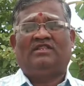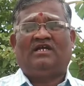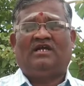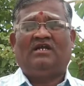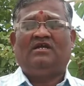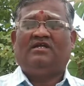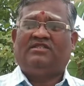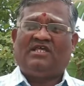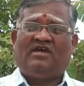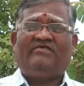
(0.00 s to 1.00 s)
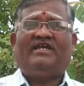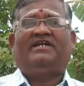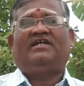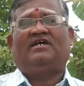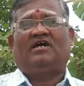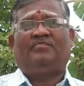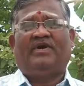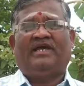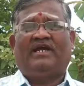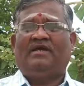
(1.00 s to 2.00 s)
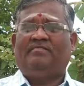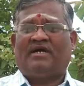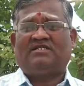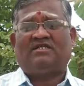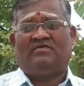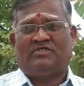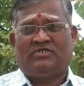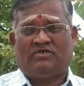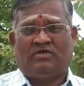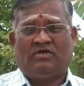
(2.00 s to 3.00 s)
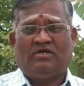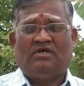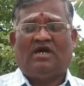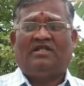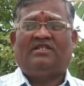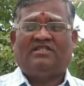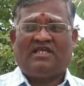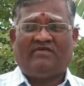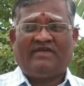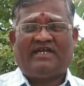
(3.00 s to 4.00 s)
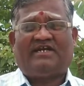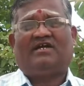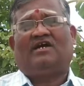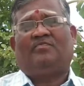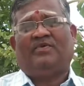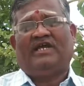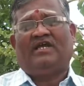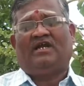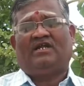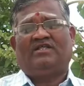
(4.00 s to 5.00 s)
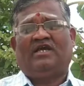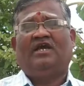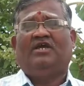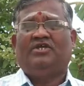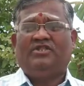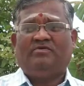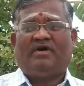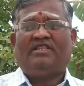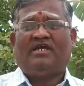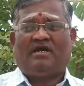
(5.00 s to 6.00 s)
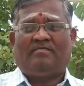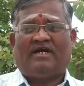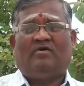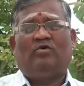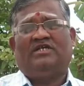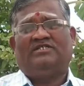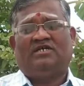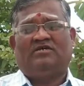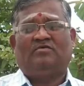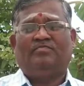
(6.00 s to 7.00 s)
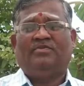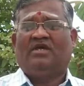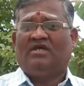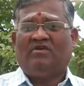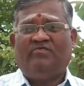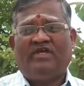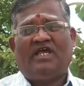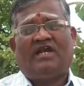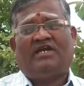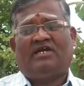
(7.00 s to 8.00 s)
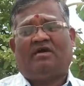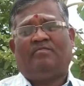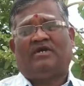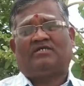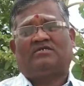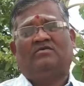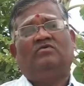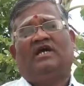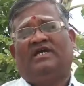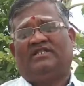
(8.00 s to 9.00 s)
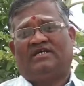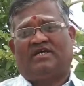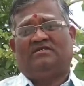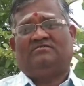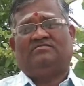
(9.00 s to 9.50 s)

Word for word: குழந்தைகள் தேவையற்ற கற்பனைகளை மனசில் வச்சுருக்கோம் அந்த தேவையற்ற கற்பனைகளானது இந்த மாதிரியான மன உளைச்சலுக்கும் இன்ஃபீரியாரிட்டி காம்ப்ளெக்ஸுக்கும் உள்ளாயிருதுங்க